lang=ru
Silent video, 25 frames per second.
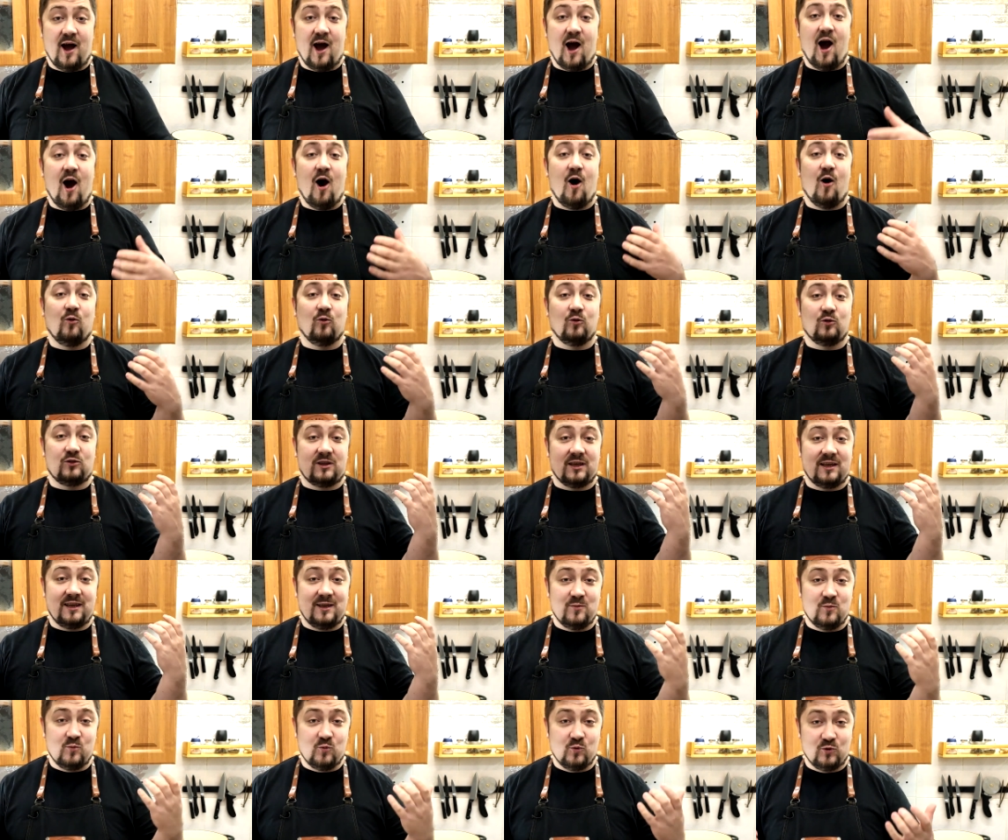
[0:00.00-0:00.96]

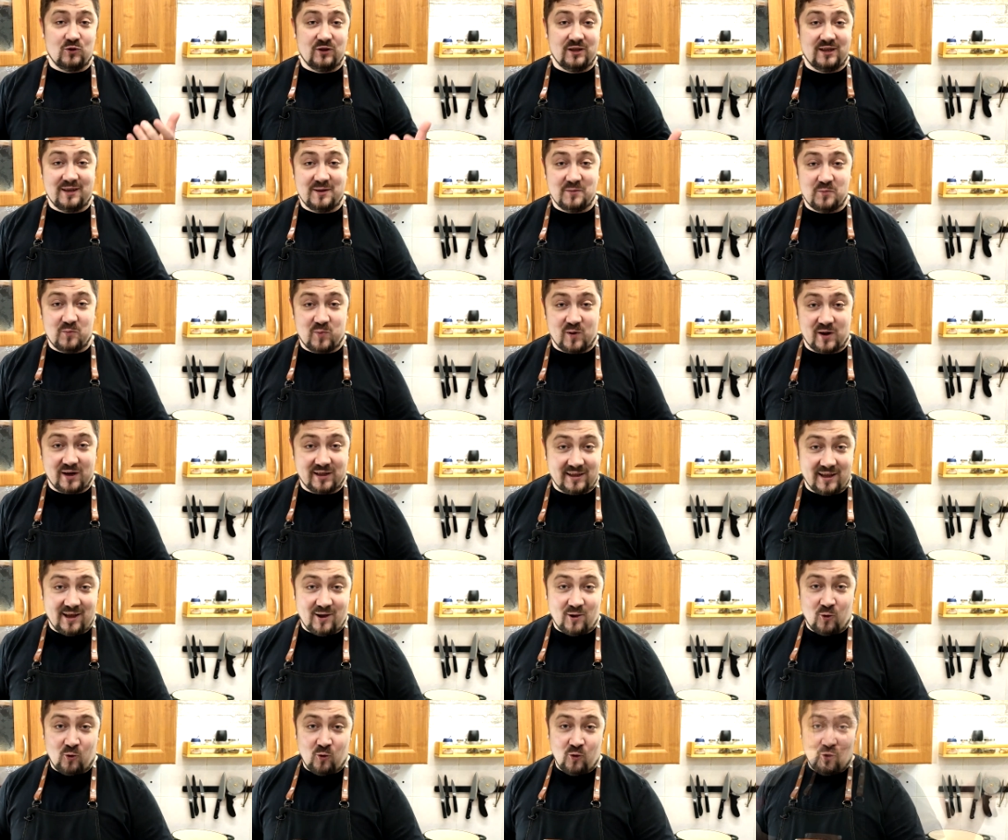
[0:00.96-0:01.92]
аутоиммунный
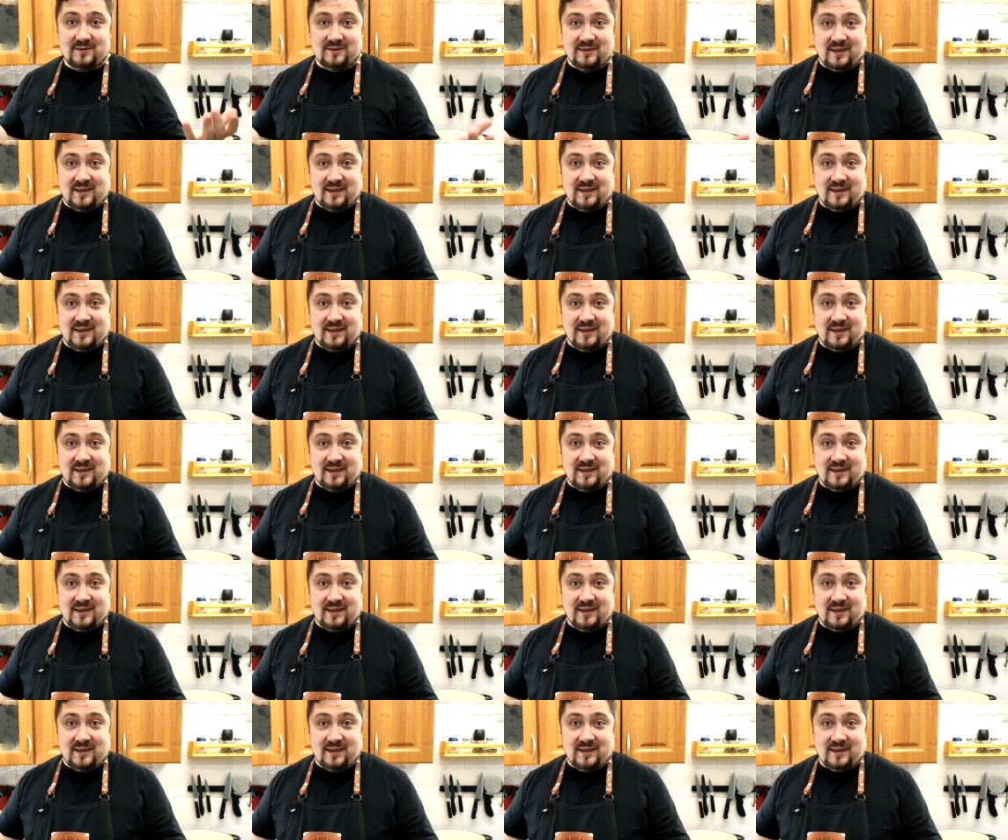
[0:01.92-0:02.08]
протокол.